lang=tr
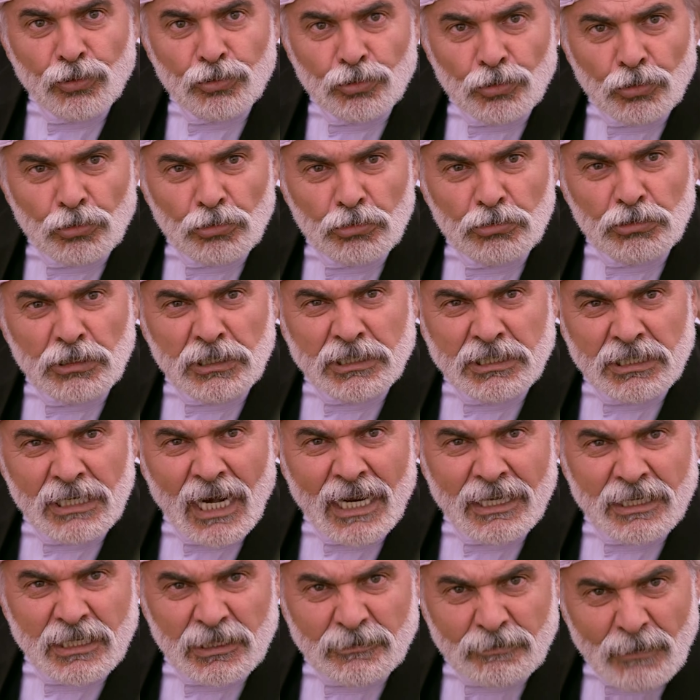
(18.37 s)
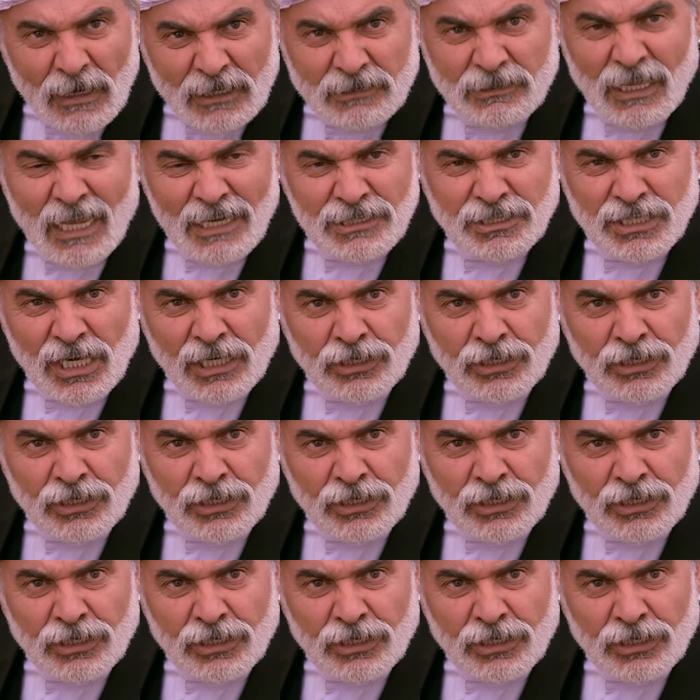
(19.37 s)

burnunu dikine gitmekten